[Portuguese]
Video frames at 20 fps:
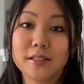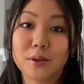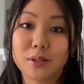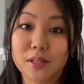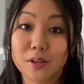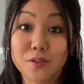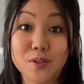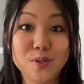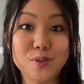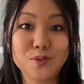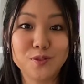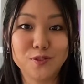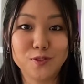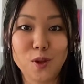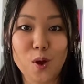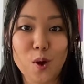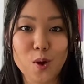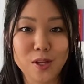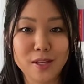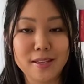Eu até fiz um
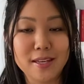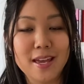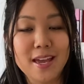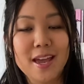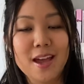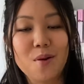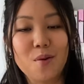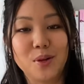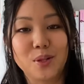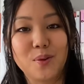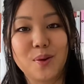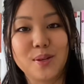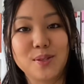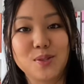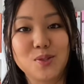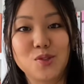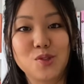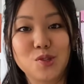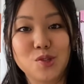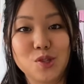vlog quando eu
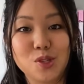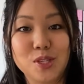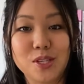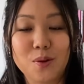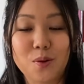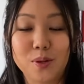assisti,